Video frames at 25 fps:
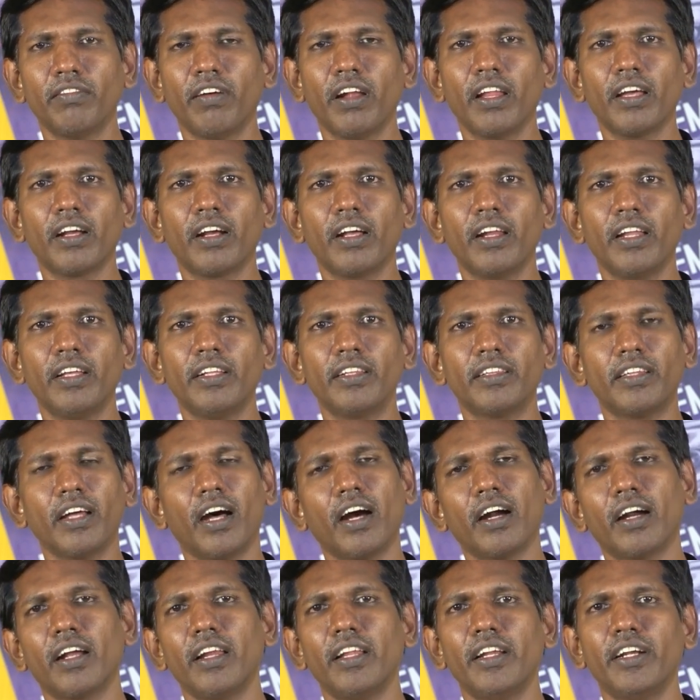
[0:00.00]
வளங்களை
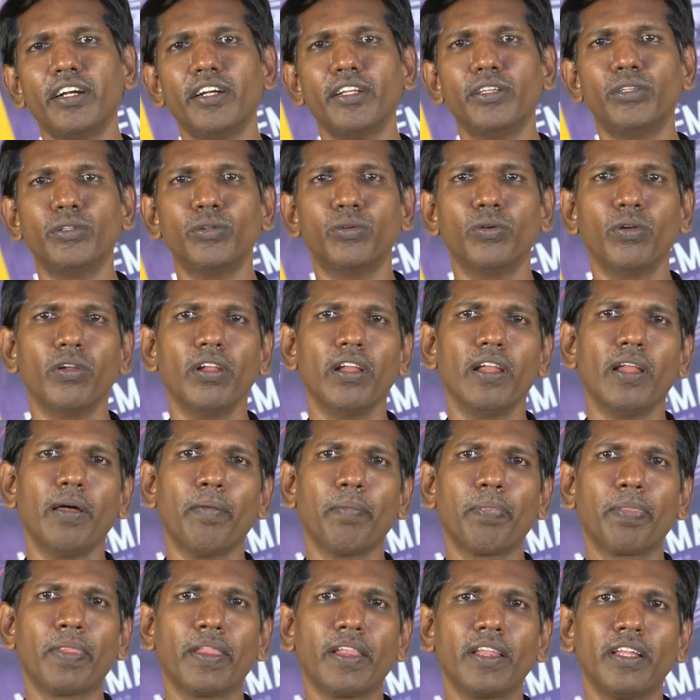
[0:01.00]
தாங்களே
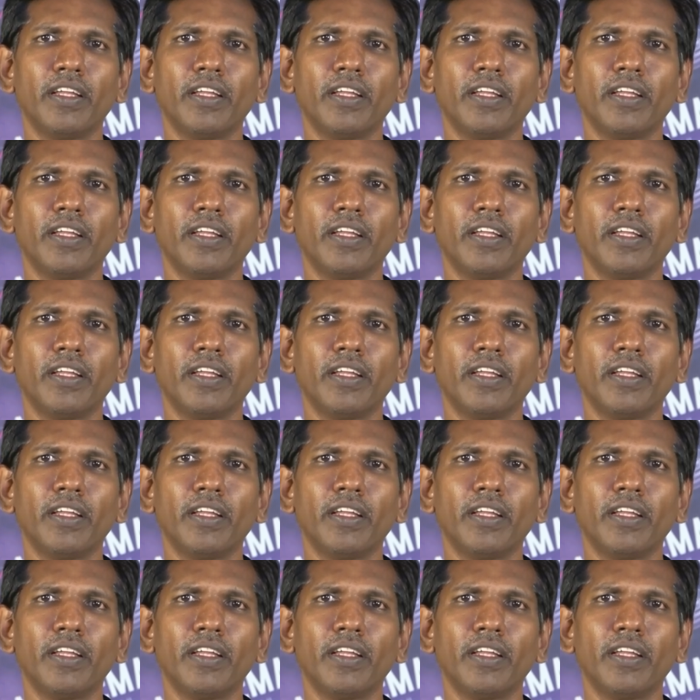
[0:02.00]
எடுத்துக்கொள்ளலாம்